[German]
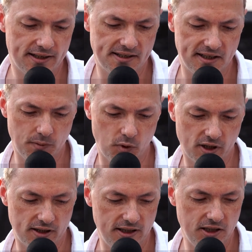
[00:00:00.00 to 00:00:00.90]
dass die
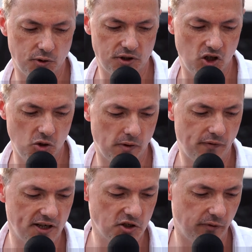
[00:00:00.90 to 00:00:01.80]
Demokratie durch den
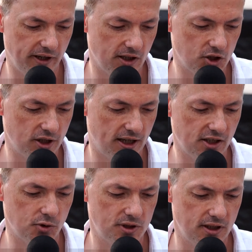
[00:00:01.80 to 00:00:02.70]
Überfall souveräner
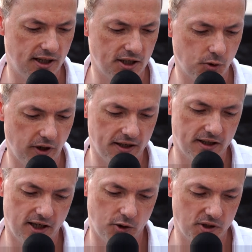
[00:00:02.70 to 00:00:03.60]
Staaten durch die NATO gegen
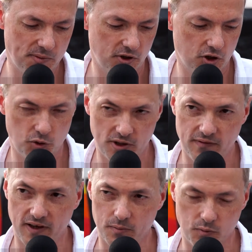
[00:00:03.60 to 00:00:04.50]
den Terrorismus
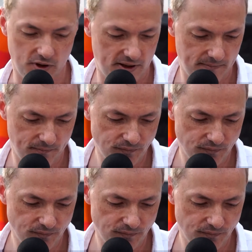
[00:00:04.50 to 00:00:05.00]
geschützt werden muss.